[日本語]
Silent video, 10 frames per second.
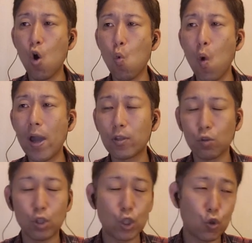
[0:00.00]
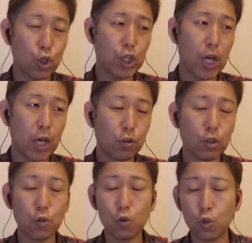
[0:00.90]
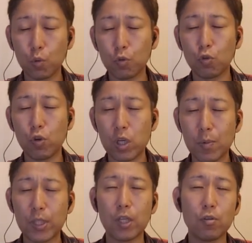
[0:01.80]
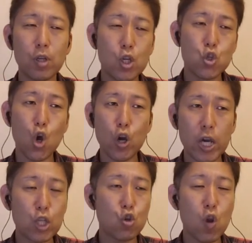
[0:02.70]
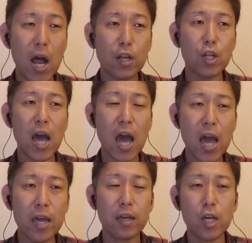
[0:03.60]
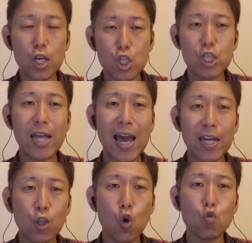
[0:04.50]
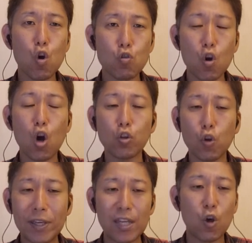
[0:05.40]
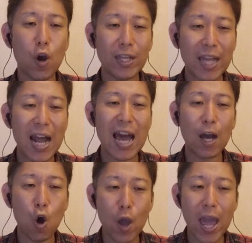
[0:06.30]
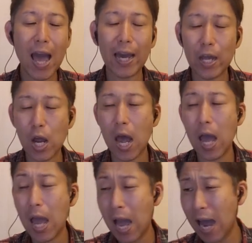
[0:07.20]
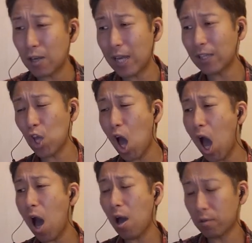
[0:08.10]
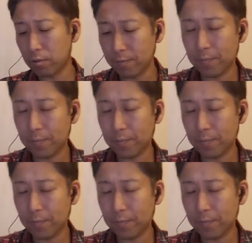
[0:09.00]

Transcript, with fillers: know what 低いね低い音もすごい響いてる証券じらない時代の動く音聞こえたら声上げなはるか遠く